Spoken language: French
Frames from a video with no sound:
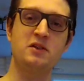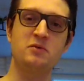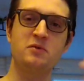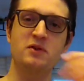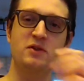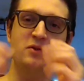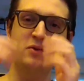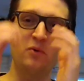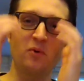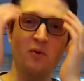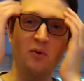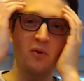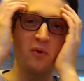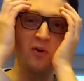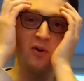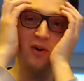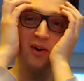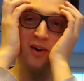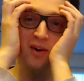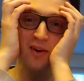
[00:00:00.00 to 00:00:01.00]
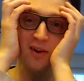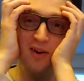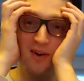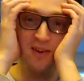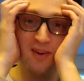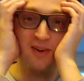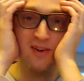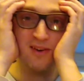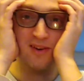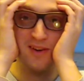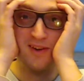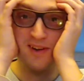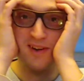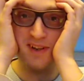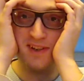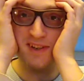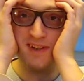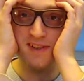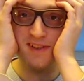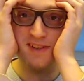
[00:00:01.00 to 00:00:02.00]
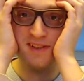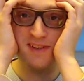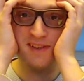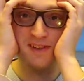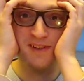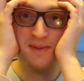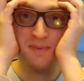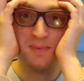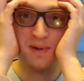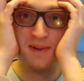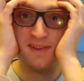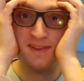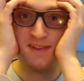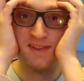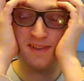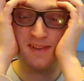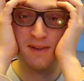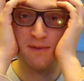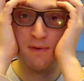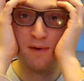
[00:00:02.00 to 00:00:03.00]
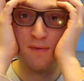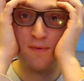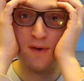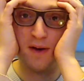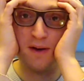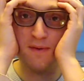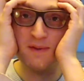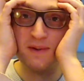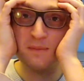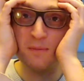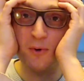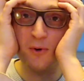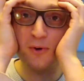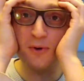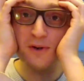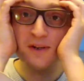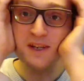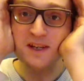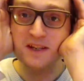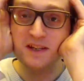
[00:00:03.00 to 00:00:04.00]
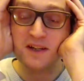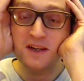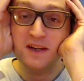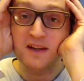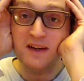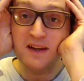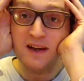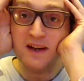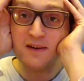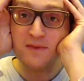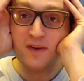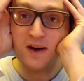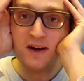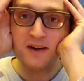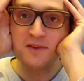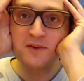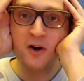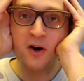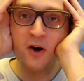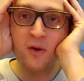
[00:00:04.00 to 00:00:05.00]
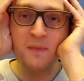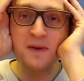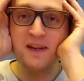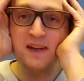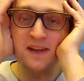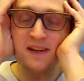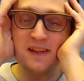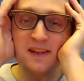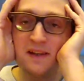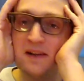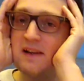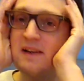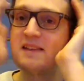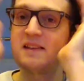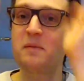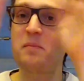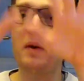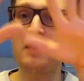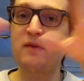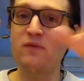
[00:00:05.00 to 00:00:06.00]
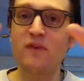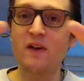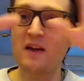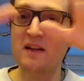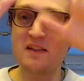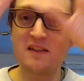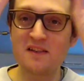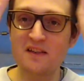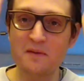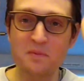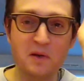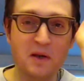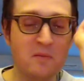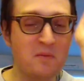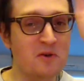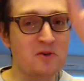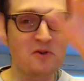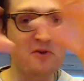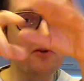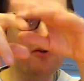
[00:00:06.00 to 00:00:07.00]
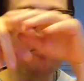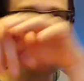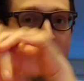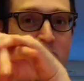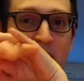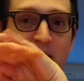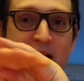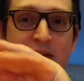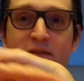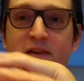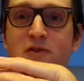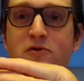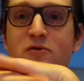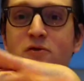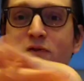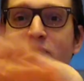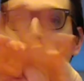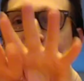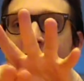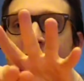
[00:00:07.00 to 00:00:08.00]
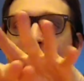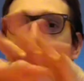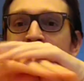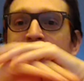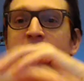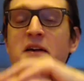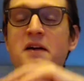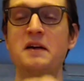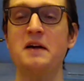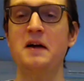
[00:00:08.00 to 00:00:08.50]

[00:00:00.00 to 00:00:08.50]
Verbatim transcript: Je me dis, oh là là là là là, qu'est-ce qui se passe Qu'est-ce qu'elle va faire avec mon collier Elle va, non, mais elle sait pas y faire avec ses esprits, moi j'en suis sûr, elle va juste faire de la merde.